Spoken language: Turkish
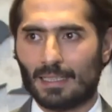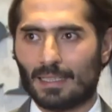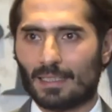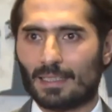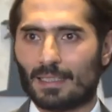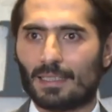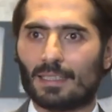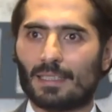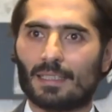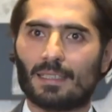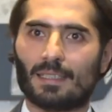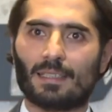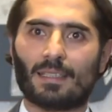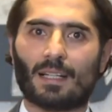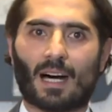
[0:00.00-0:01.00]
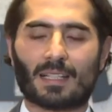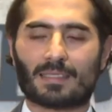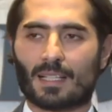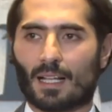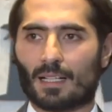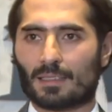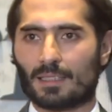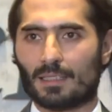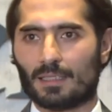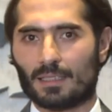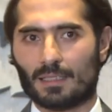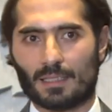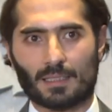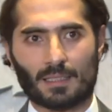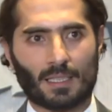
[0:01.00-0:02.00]
e,
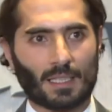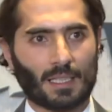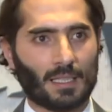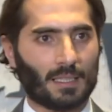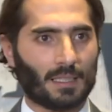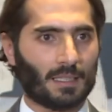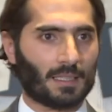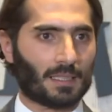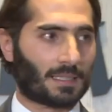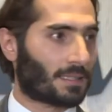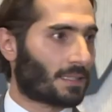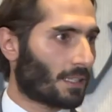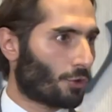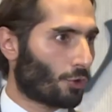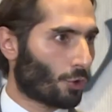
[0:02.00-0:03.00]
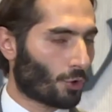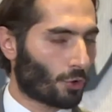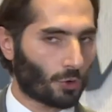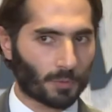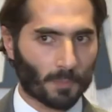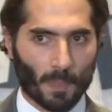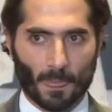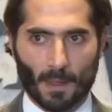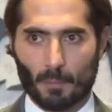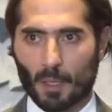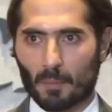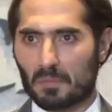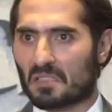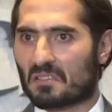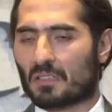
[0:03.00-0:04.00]
azaldığını e, hissediyoruz.
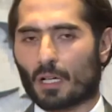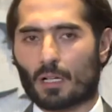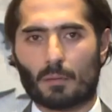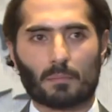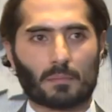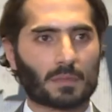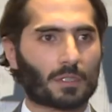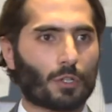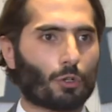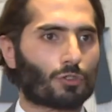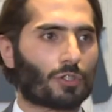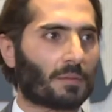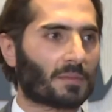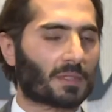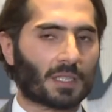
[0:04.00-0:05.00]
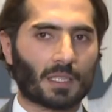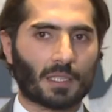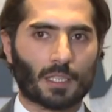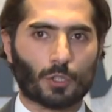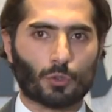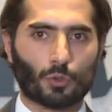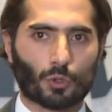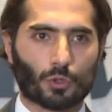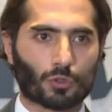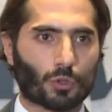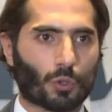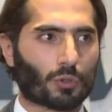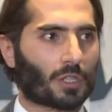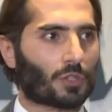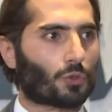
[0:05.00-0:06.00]
Ama biz takımımıza, hocamıza inanıyoruz.
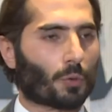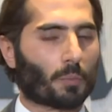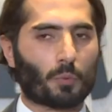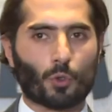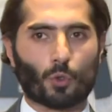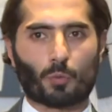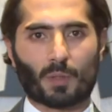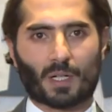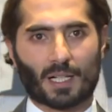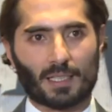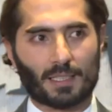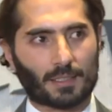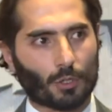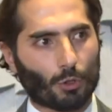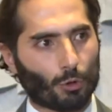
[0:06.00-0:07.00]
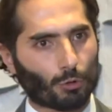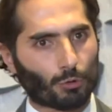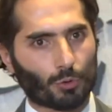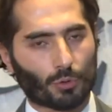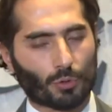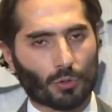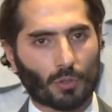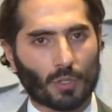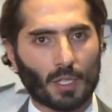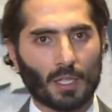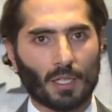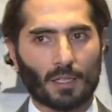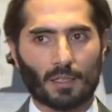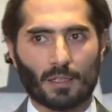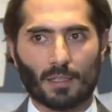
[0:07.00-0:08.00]
Orada çok büyük bir kalite olduğunu,
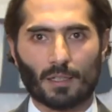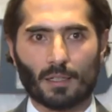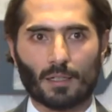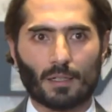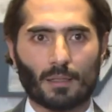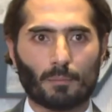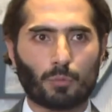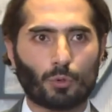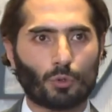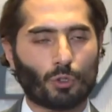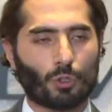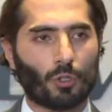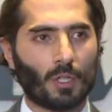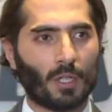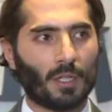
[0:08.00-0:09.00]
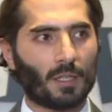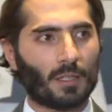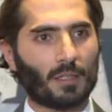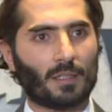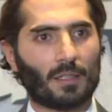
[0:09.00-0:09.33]
e, bunu e,